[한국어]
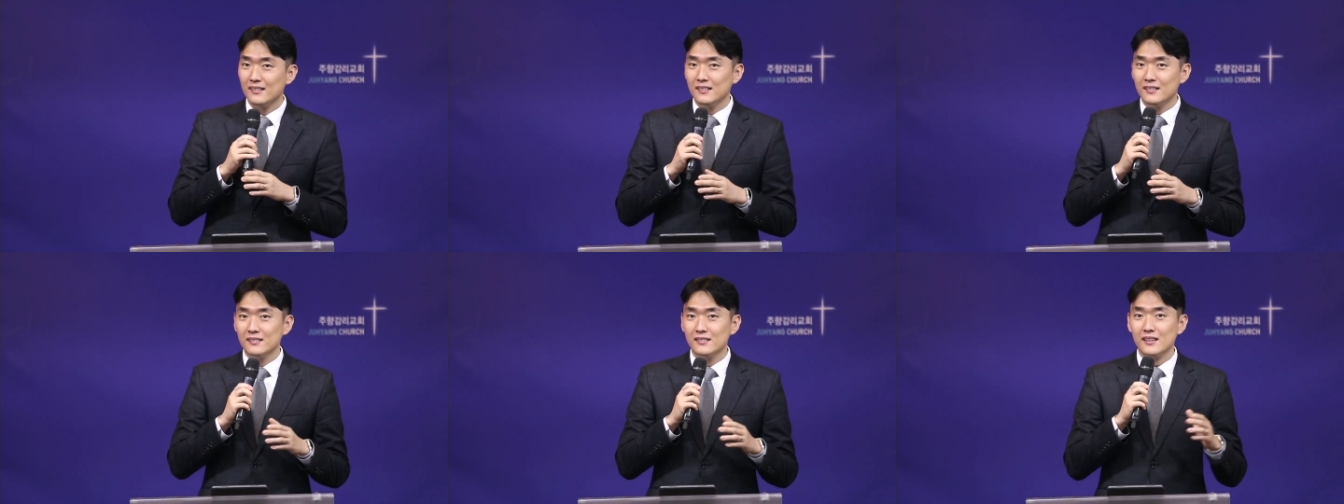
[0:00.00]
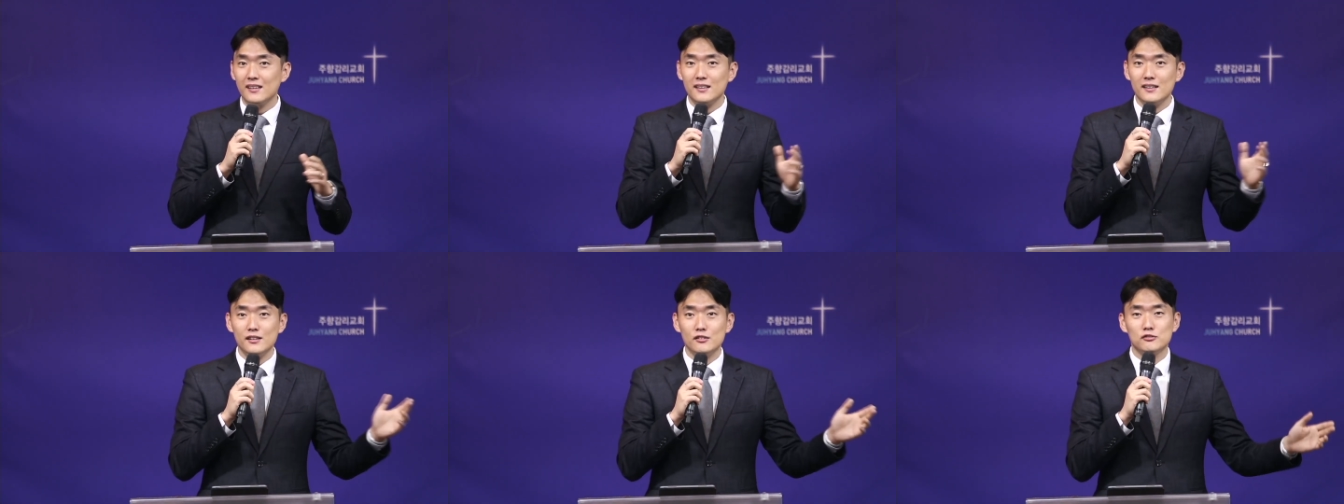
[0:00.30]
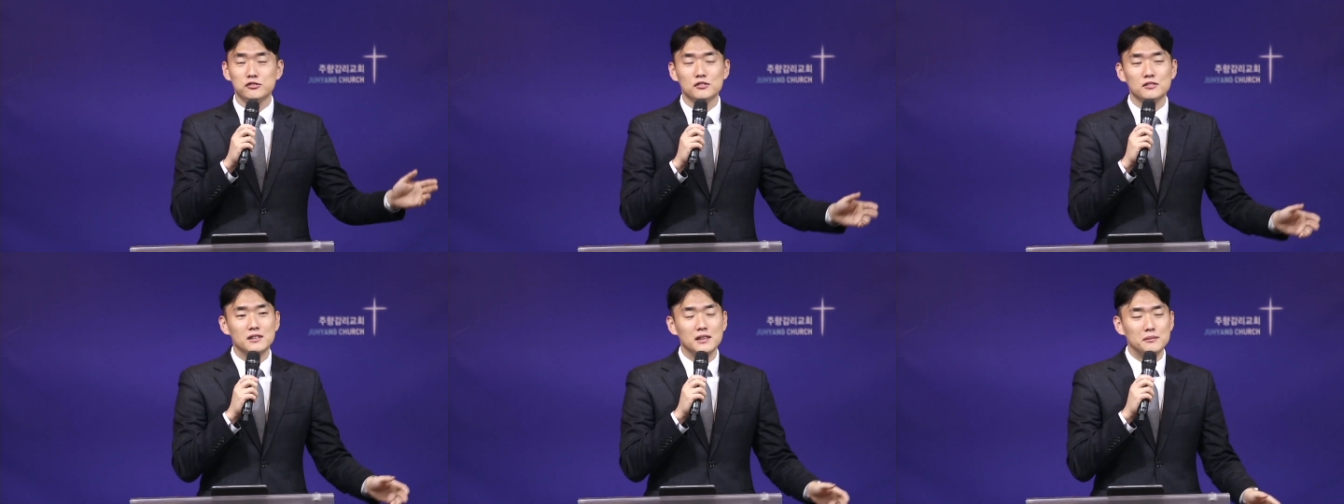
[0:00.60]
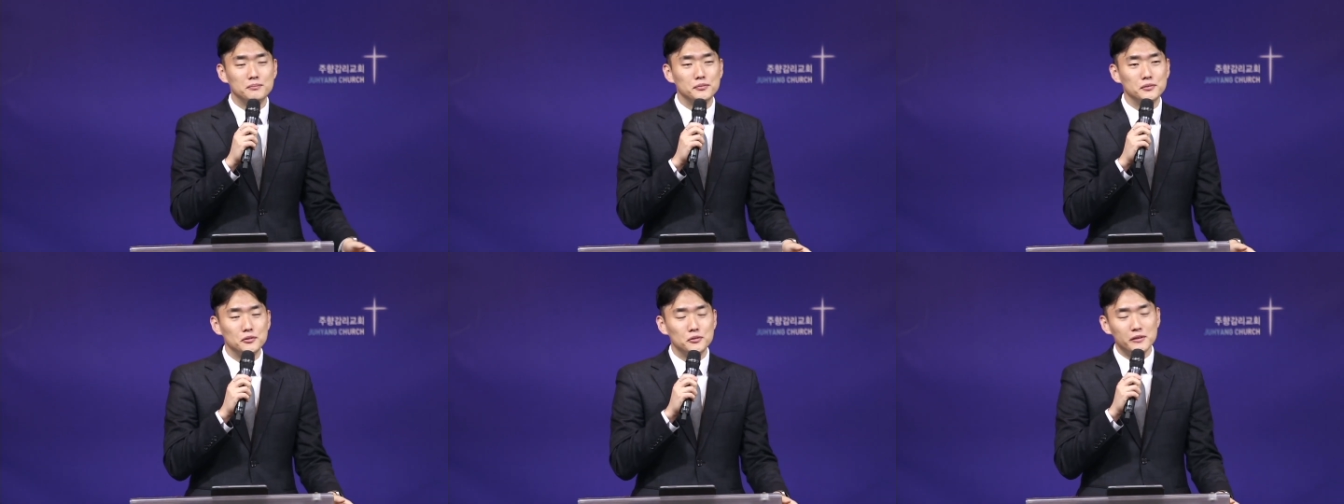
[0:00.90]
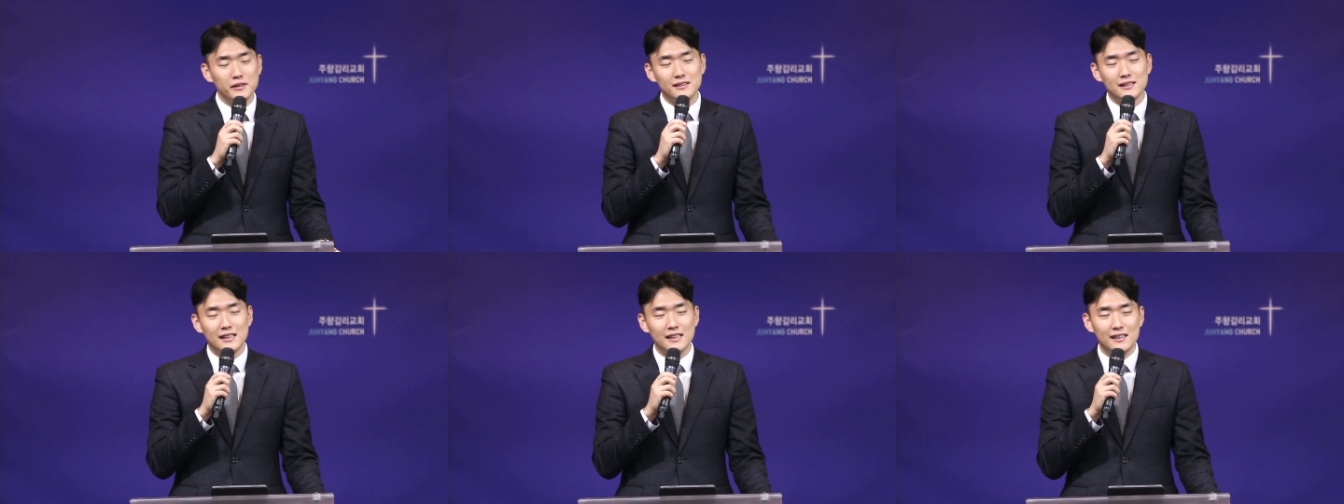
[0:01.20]
근데 이 국가
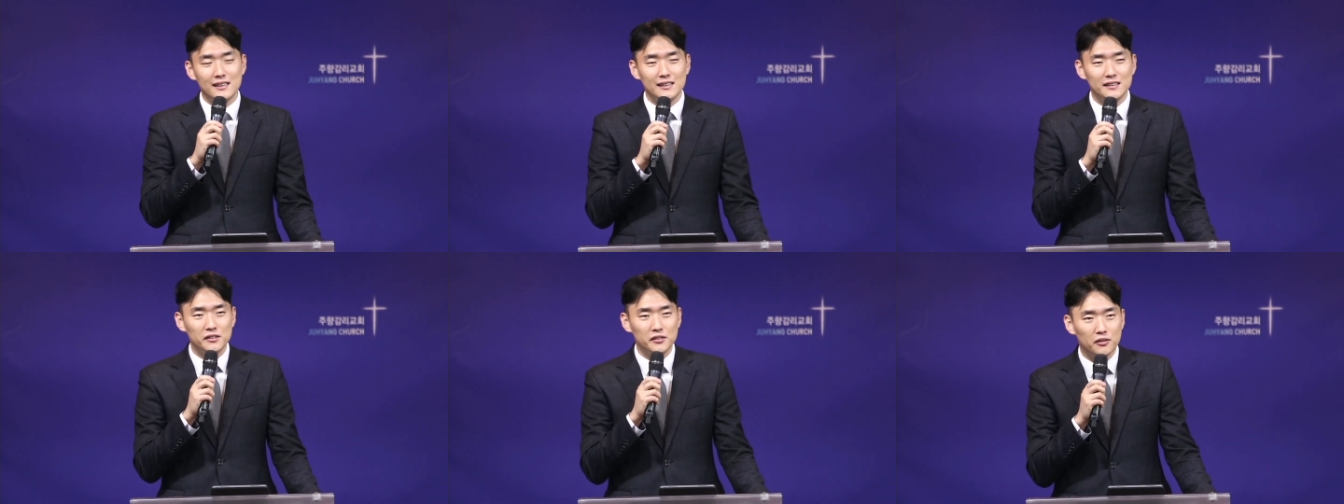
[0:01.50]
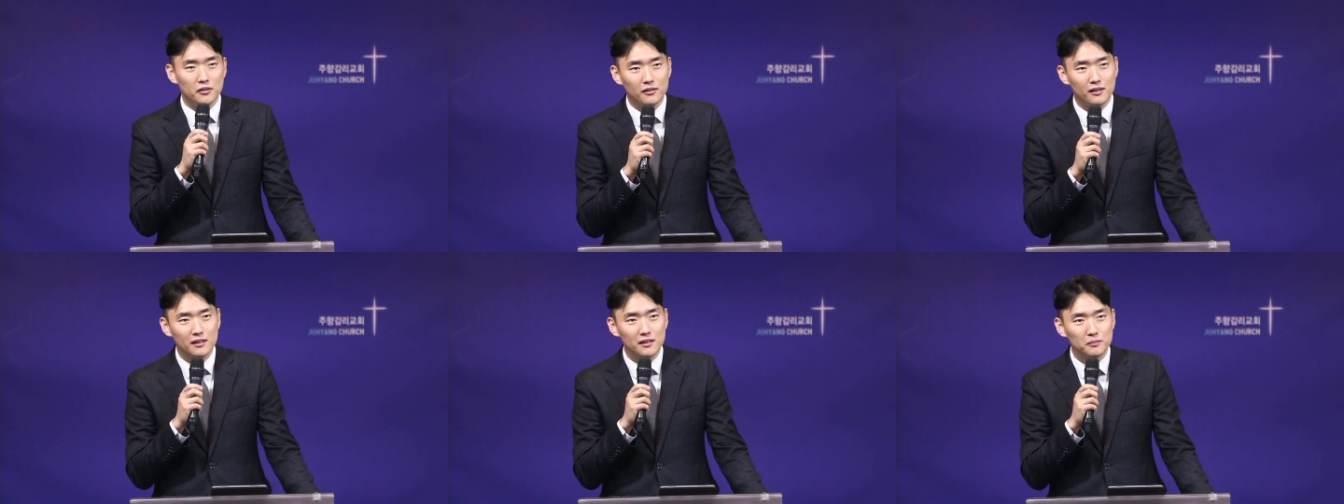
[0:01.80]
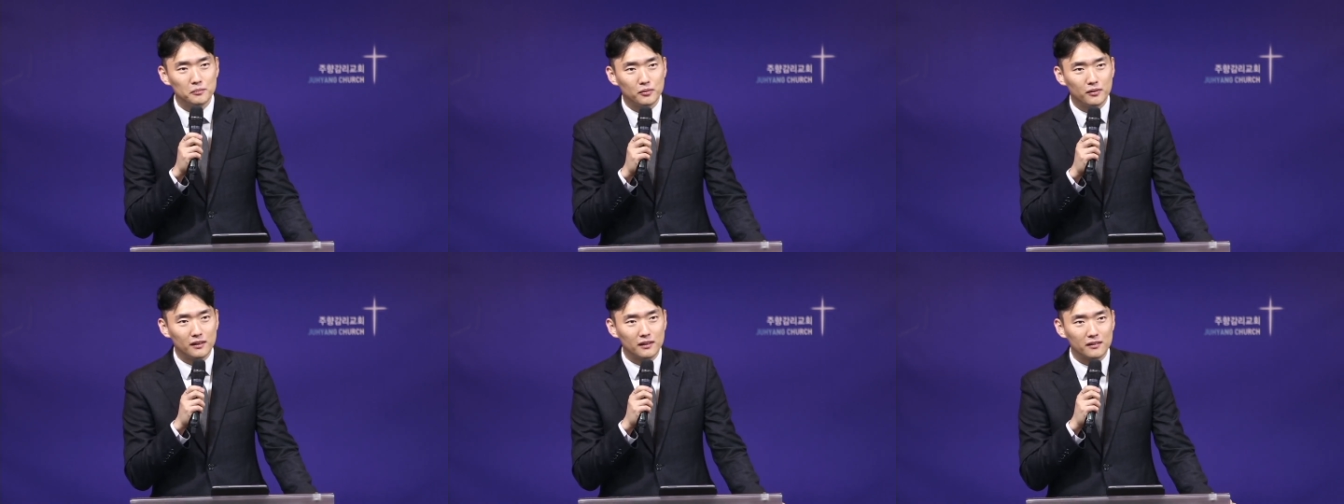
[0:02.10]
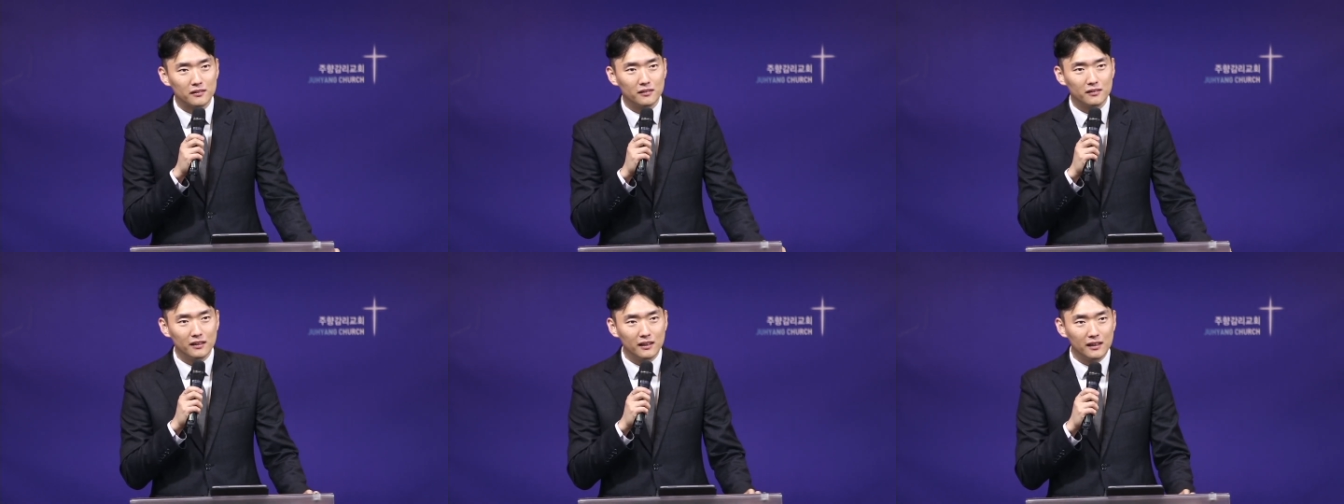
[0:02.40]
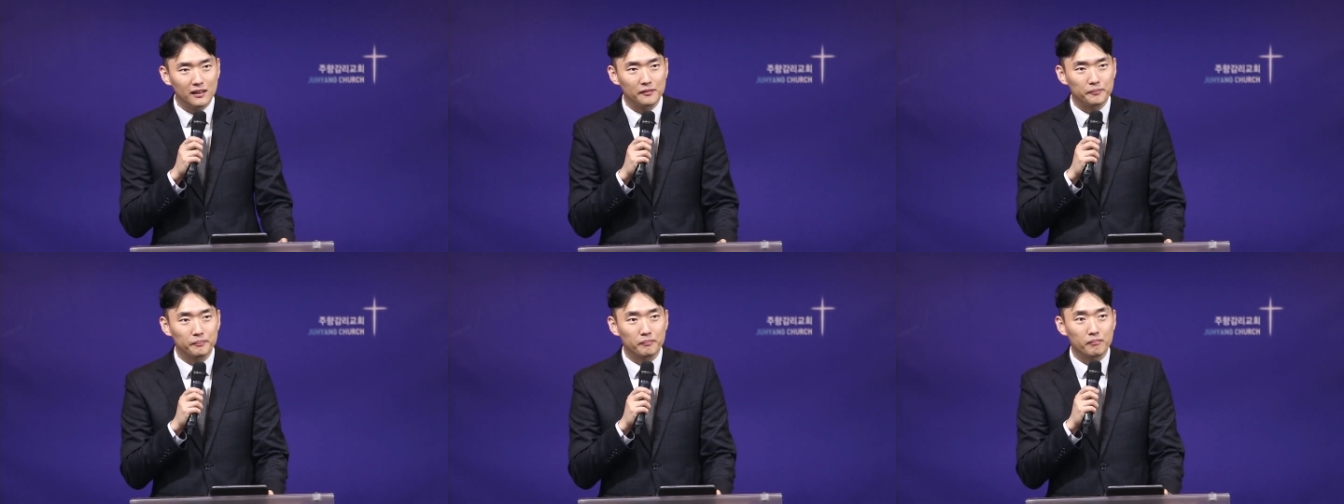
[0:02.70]
부도의 날이라는 영화를
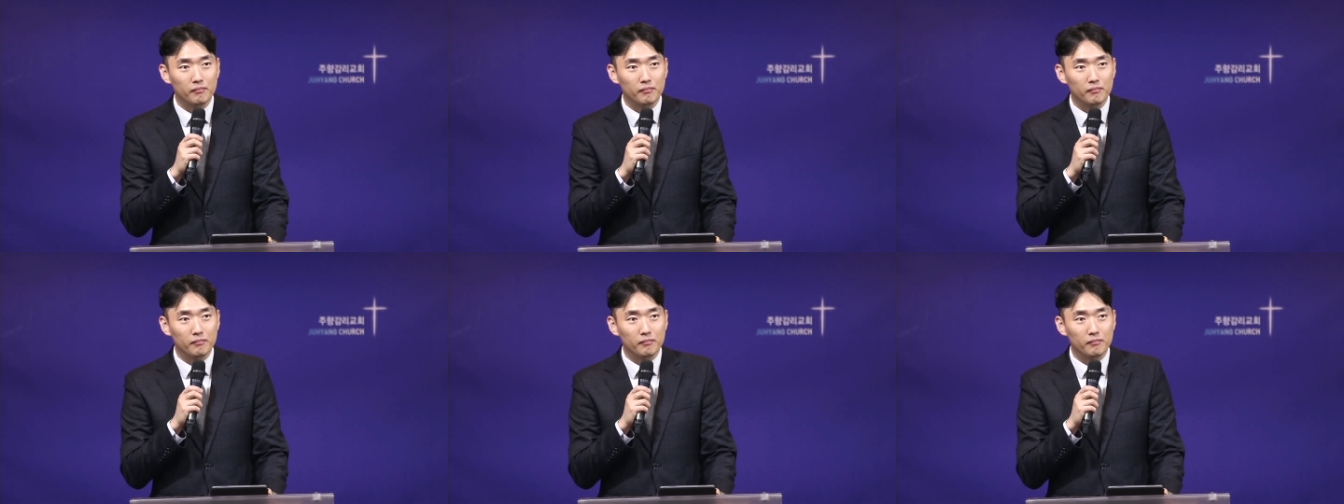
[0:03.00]
보았더니